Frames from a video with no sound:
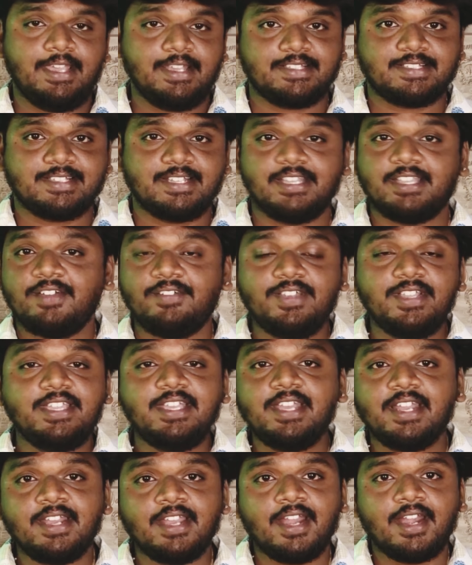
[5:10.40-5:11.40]
எஸ் அந்த
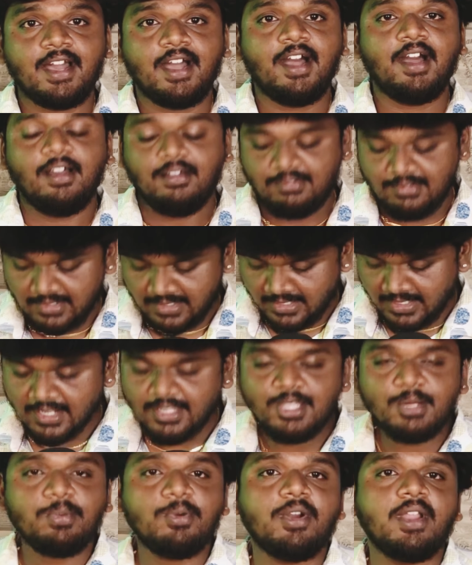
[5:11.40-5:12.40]
விதி என்னன்னா
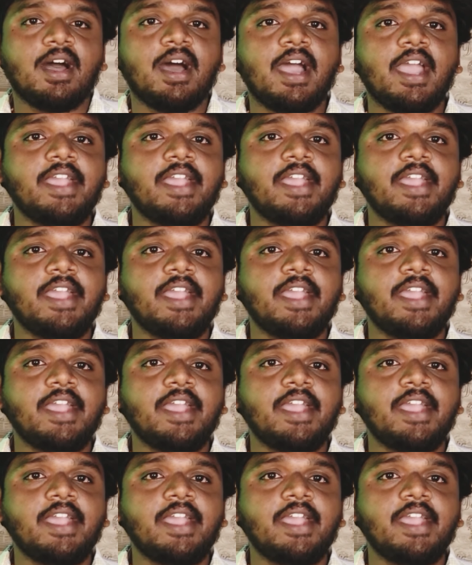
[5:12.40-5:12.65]
இறந்து போன